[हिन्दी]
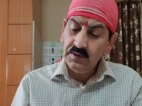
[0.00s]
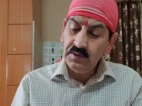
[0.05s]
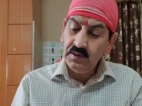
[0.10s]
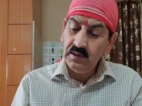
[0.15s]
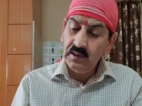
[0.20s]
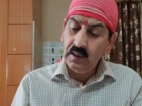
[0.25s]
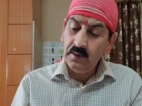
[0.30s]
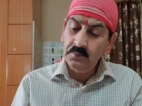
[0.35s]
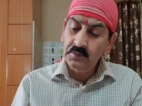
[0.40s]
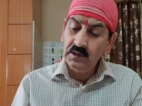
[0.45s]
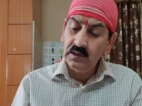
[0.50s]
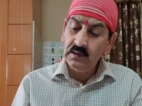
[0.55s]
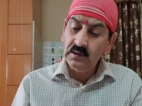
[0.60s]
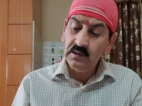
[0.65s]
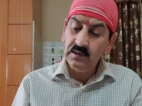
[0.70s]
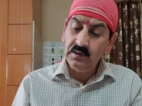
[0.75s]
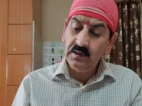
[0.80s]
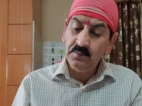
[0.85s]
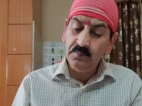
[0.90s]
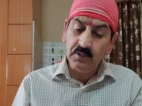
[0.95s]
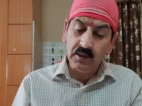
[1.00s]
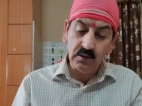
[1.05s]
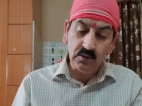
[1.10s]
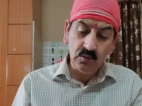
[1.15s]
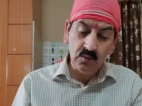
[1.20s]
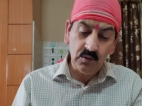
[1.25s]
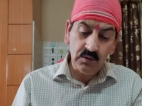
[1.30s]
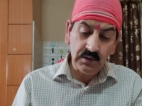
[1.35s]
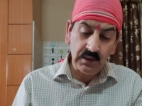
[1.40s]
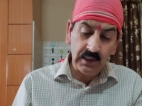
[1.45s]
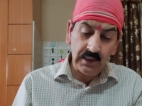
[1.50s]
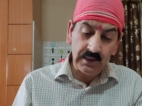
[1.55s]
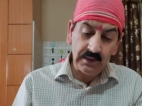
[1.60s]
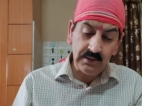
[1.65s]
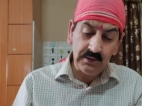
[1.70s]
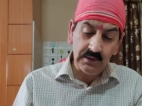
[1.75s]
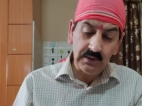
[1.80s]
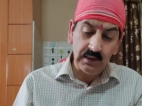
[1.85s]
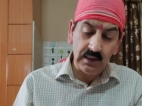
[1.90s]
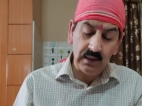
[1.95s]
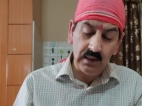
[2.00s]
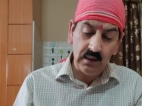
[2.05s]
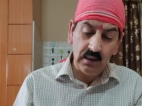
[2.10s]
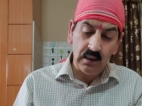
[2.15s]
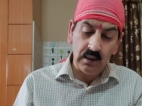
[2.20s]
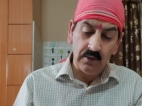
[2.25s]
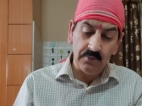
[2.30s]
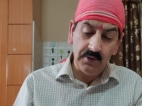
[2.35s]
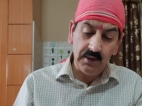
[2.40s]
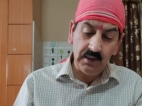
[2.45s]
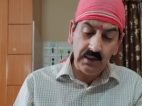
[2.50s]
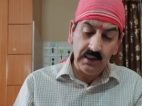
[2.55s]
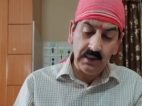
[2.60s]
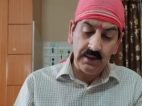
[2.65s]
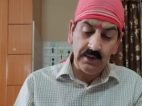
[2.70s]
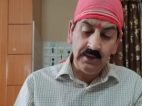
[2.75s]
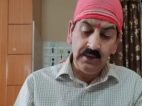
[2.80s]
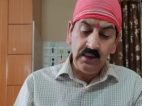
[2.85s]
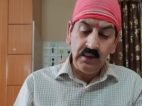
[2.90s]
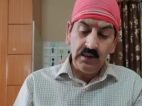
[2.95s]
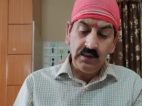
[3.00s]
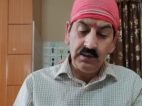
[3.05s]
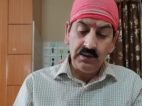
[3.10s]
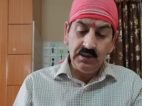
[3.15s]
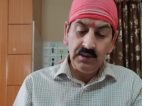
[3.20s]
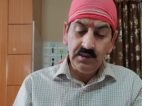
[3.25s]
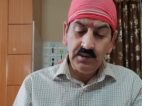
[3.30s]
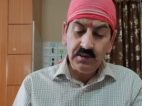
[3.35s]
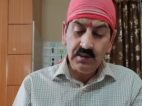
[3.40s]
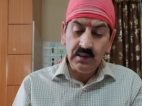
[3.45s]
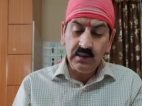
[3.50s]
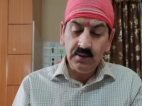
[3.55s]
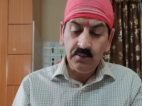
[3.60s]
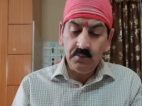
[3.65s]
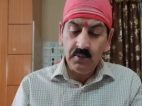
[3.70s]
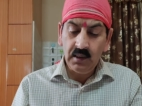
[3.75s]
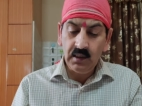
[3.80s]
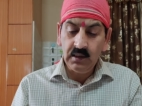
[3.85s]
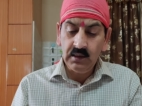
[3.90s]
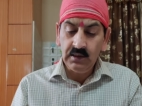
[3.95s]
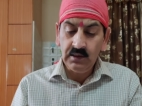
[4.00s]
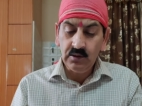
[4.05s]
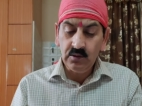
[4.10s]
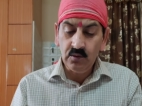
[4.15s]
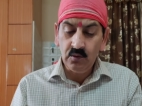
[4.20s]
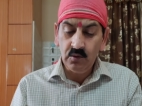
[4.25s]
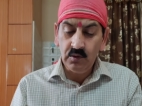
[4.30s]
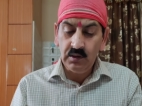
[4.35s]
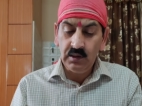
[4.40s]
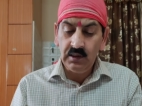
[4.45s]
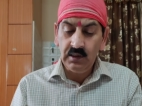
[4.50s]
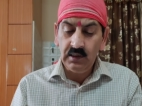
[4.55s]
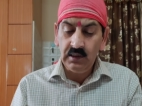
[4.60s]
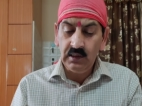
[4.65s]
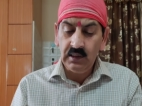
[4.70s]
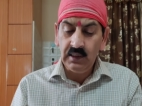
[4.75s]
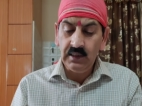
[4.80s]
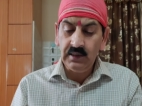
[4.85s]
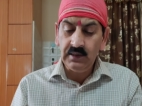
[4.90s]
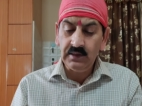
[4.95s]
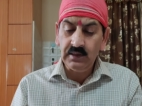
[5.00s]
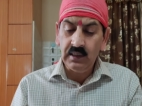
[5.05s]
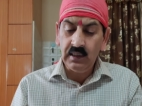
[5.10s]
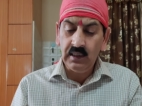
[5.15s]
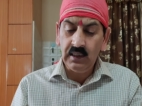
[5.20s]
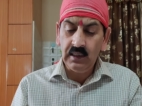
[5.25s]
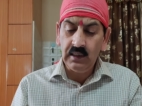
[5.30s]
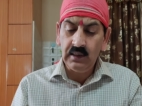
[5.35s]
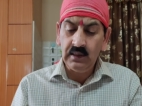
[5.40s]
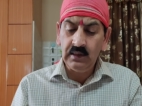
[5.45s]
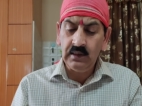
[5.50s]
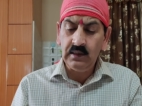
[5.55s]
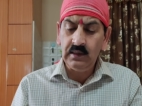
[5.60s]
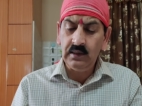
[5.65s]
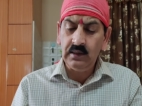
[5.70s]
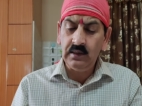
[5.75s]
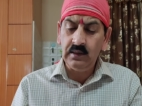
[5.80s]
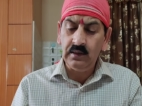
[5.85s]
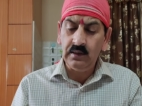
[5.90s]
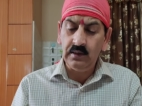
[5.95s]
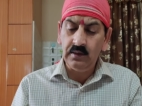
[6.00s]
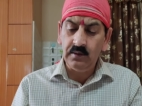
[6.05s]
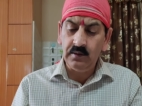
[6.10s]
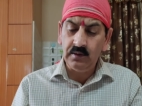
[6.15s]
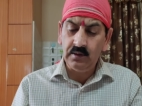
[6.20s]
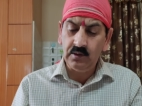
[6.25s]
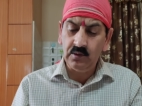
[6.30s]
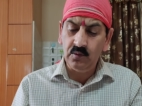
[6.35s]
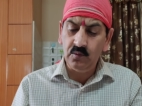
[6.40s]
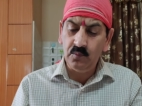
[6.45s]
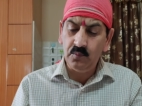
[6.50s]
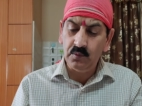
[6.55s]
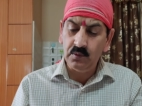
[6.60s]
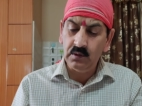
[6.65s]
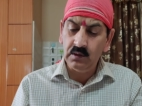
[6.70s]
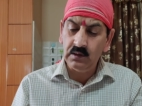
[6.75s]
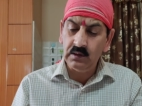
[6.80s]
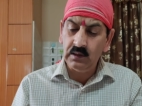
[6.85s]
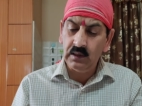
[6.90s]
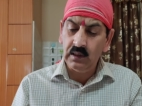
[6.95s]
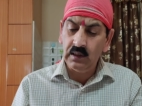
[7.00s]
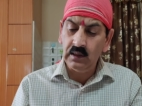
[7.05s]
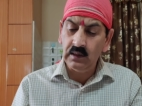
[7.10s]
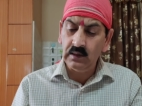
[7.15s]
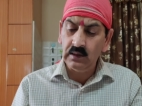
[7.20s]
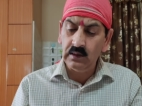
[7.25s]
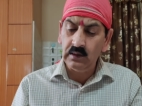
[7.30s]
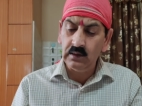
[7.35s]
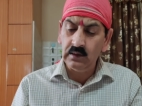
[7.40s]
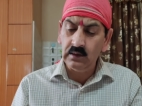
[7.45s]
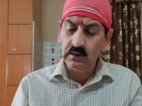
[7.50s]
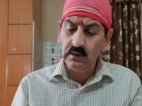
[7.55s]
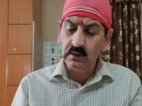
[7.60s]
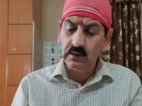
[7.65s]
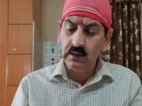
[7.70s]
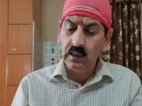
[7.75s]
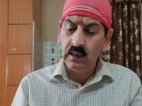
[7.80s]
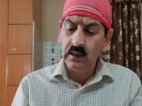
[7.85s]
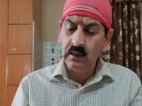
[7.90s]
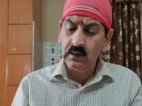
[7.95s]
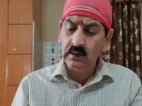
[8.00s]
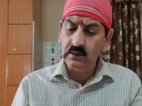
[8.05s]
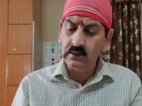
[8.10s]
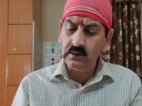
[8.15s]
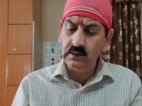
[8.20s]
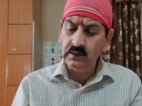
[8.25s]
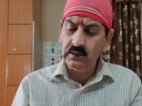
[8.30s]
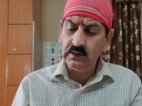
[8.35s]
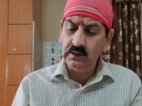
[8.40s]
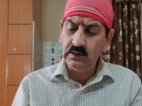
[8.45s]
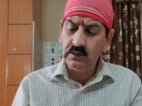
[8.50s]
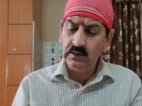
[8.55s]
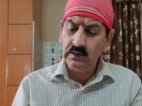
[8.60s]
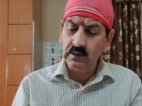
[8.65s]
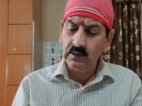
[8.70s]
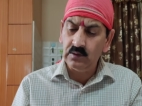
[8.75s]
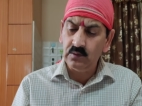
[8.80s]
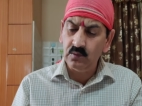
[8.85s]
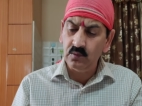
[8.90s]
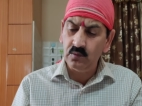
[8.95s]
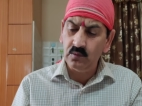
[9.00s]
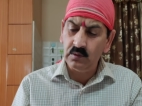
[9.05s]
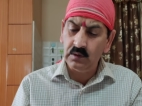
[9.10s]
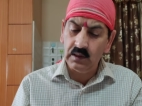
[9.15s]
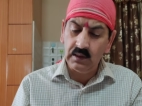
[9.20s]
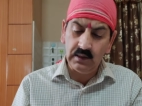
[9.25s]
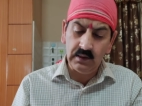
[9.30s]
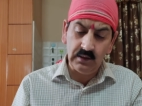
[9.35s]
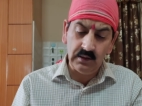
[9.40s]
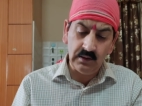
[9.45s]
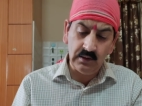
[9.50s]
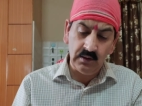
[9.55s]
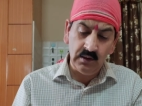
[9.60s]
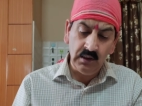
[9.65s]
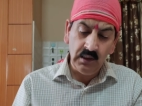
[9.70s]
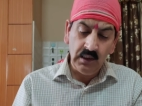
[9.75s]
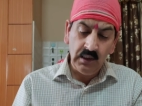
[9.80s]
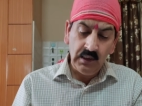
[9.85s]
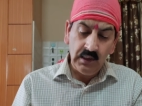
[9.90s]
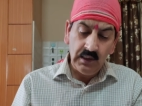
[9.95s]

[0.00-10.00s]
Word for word: श्री रामचंद्र जी बानो सहित यहाँ आवेंगे निश्चय मारि तो ही ले जय तिहु पुर नारदादी जसू गही